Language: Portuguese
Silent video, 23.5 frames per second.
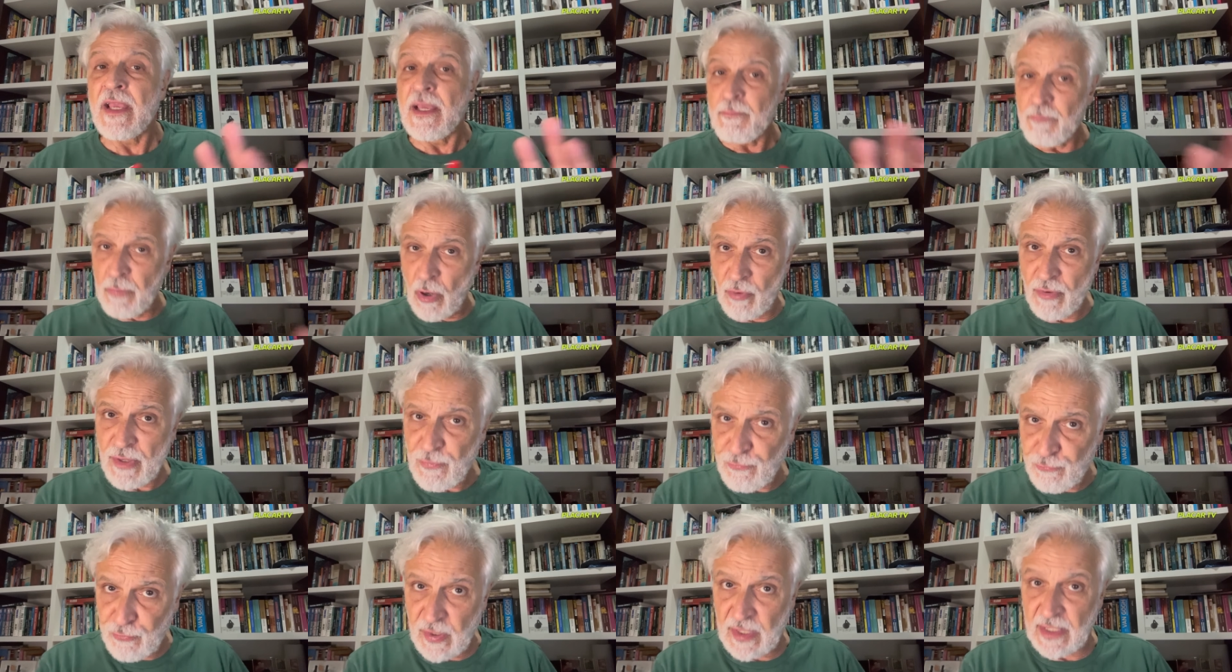Bom,
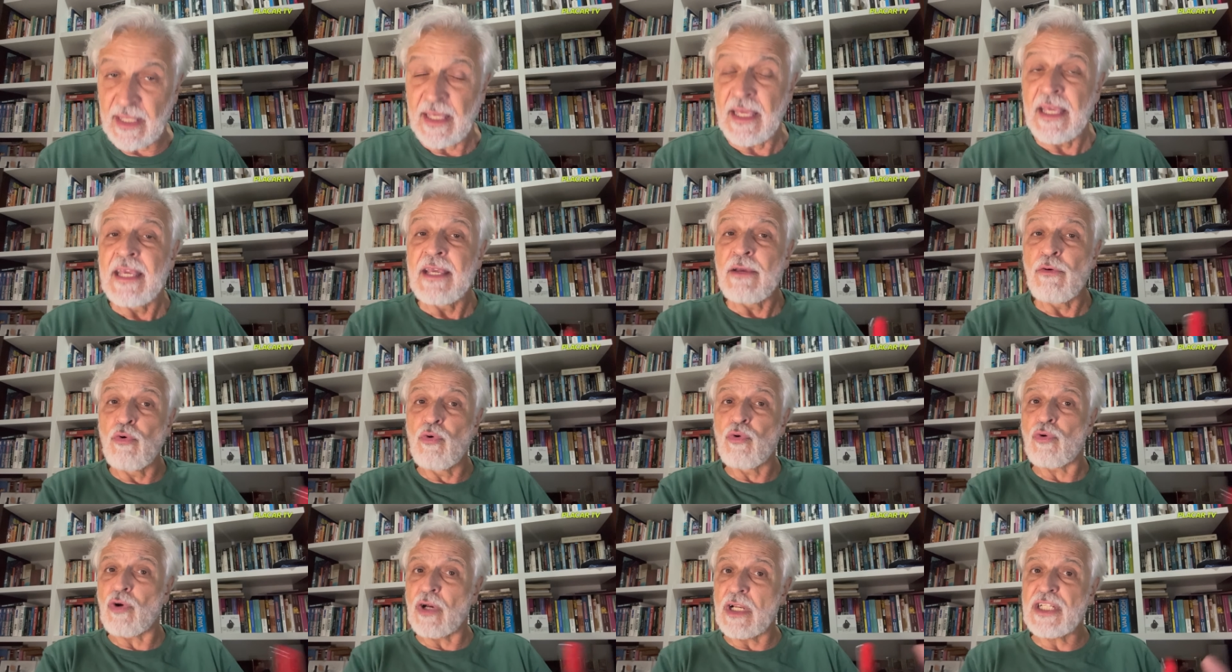enfim,
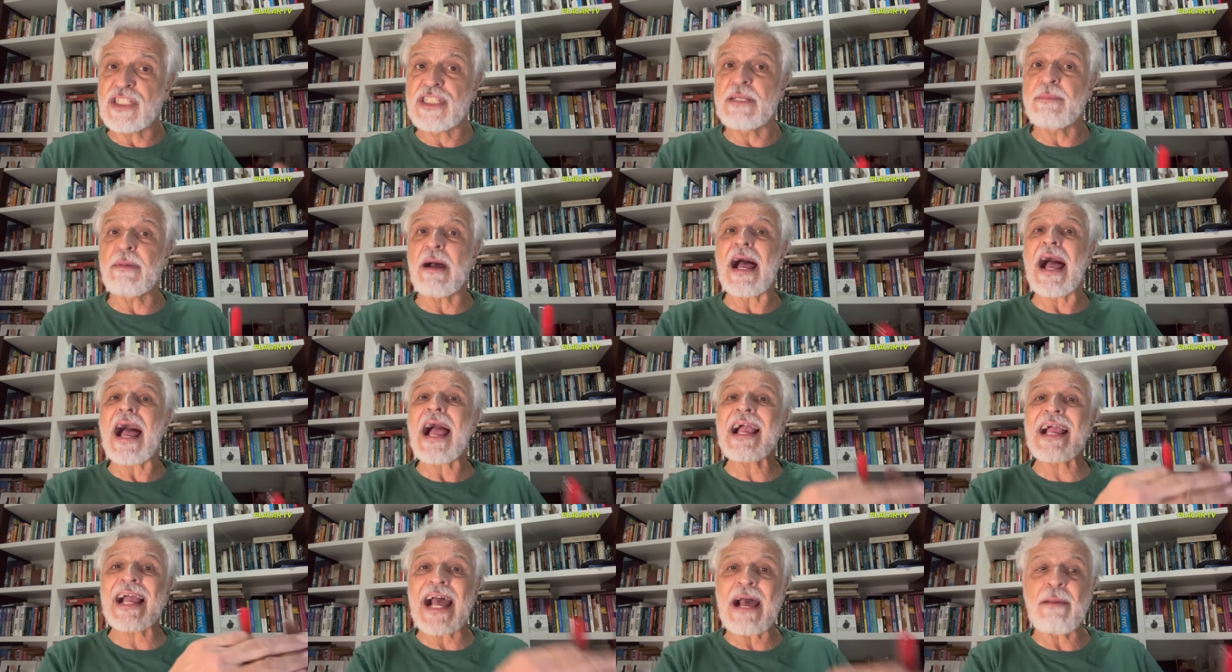o Coritiba
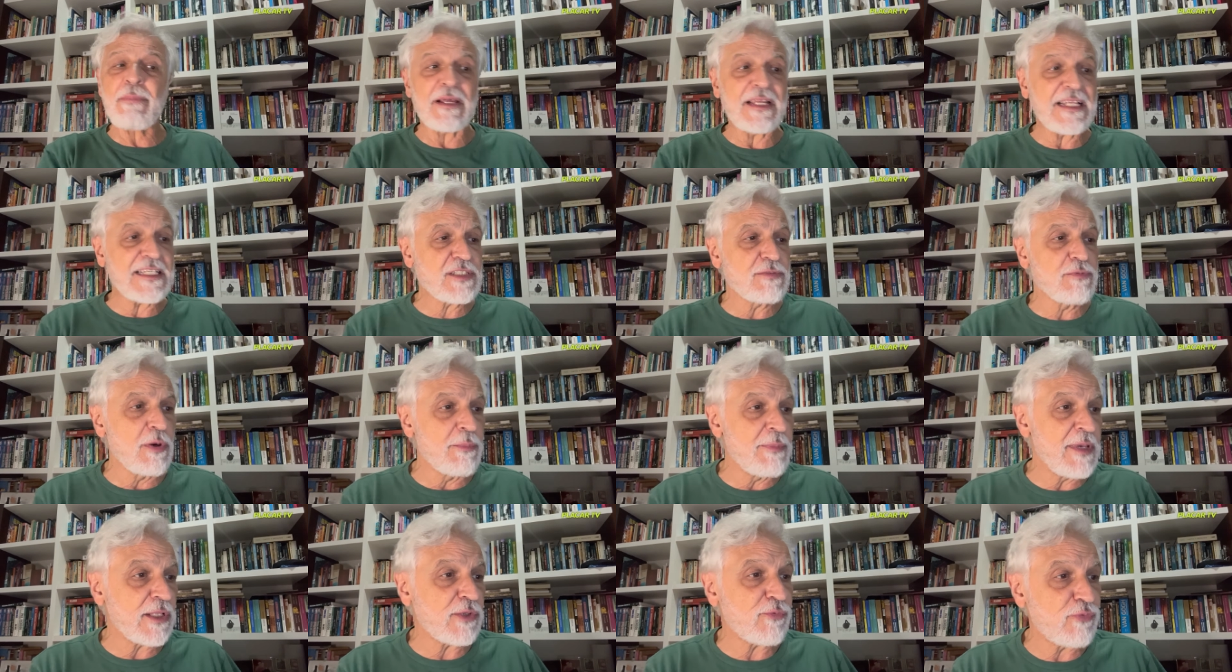acaba nesse
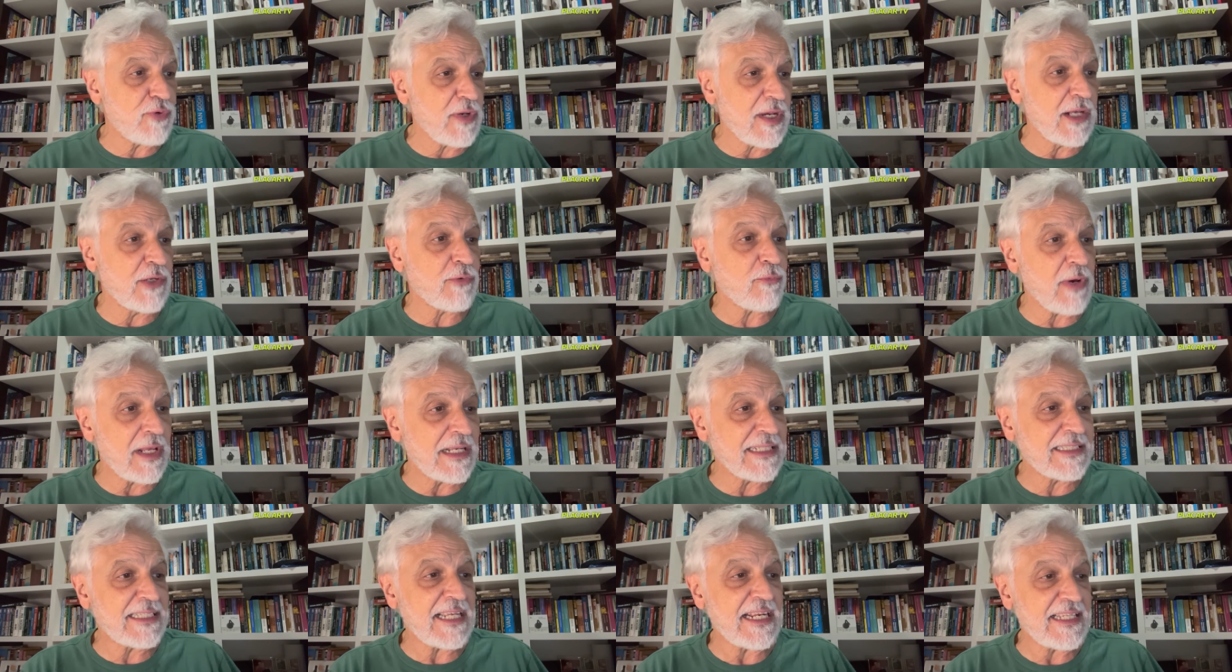momento ficando com a
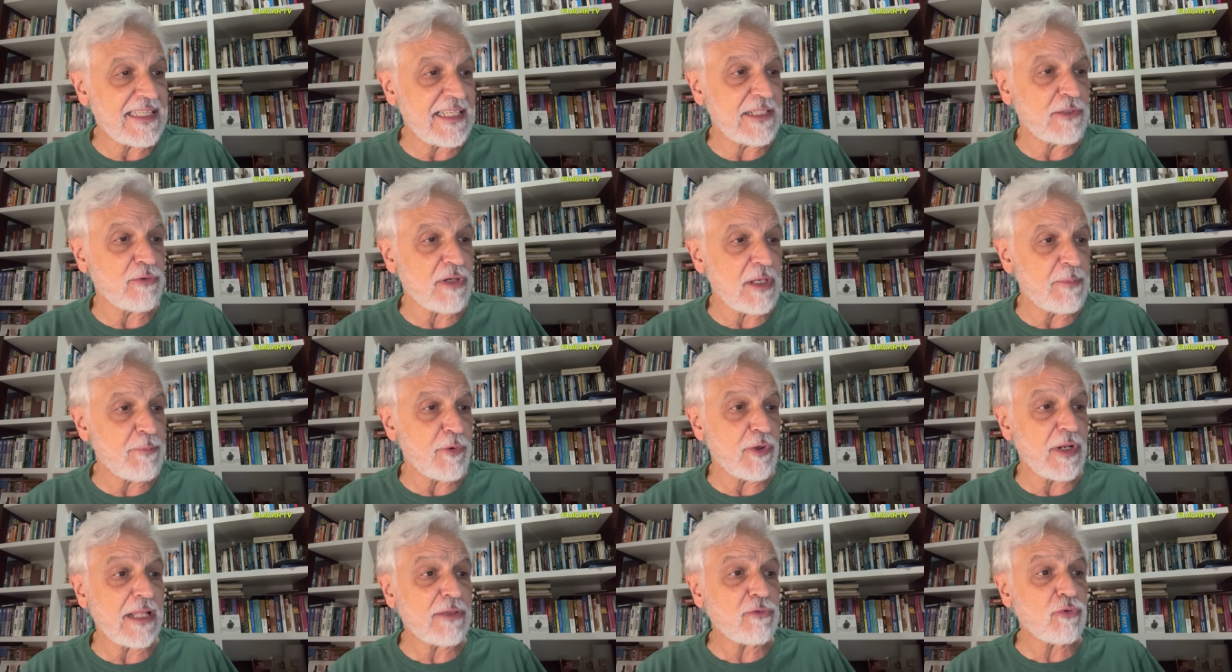lanterninha do
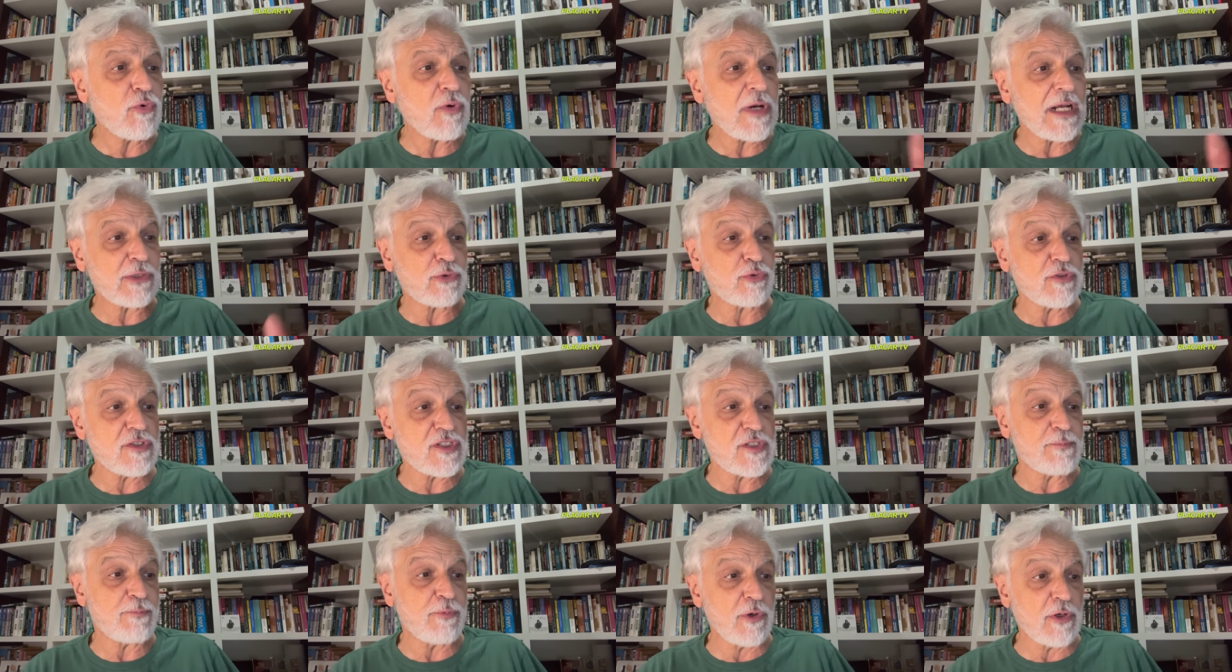campeonato com
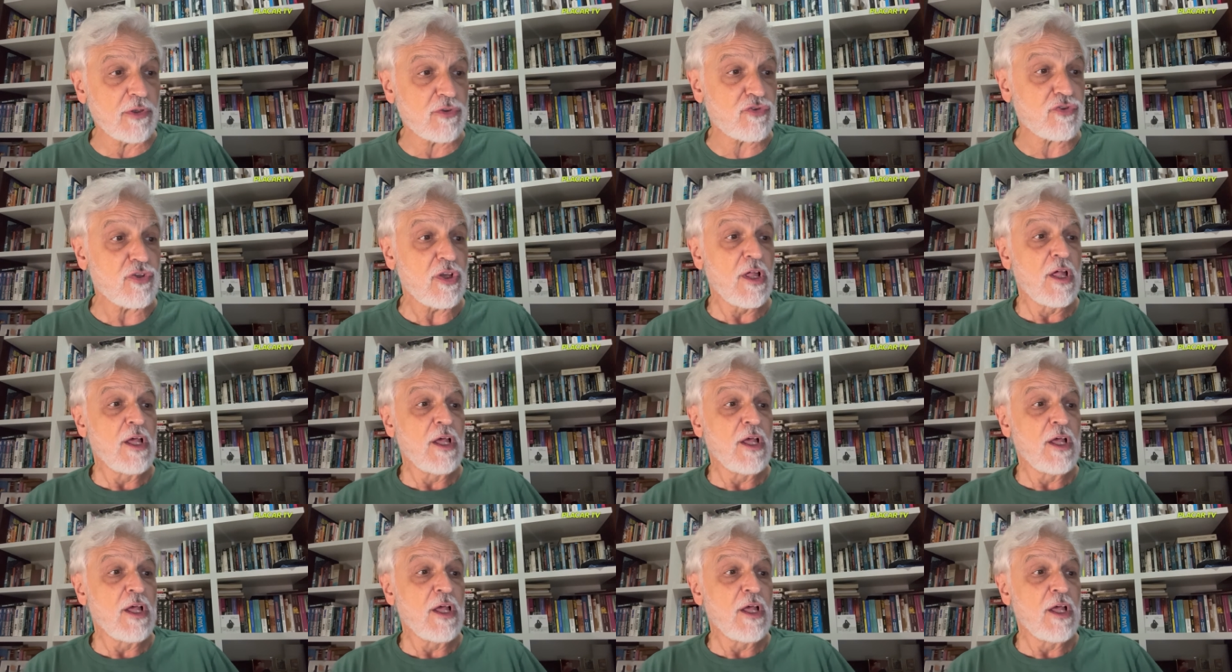14 pontos,